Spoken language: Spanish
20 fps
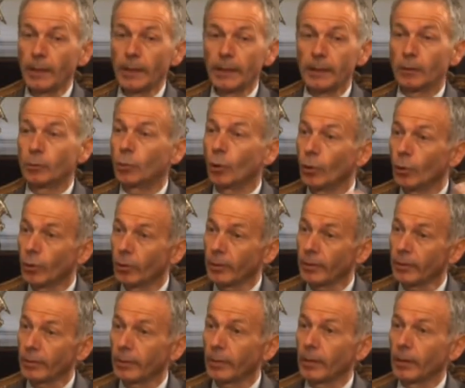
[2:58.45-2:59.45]
Y
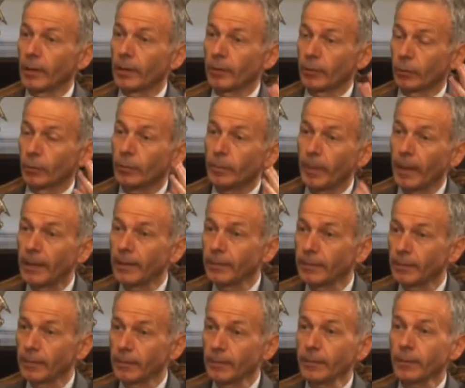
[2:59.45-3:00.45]
todos estos
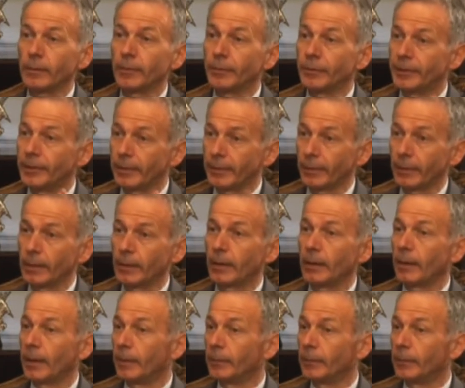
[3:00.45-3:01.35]
países dicen la